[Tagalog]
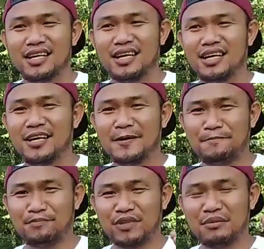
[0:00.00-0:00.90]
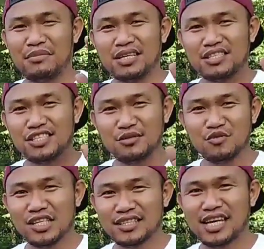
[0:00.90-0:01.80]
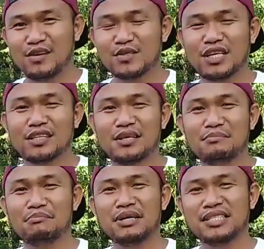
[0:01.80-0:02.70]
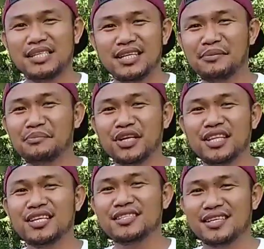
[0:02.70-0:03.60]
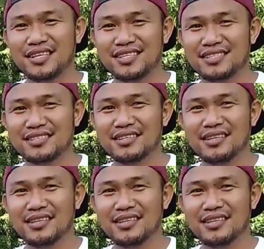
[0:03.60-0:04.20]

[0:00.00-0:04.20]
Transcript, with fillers: um, magsisimula tayo sa ating Basilan Breeding Series.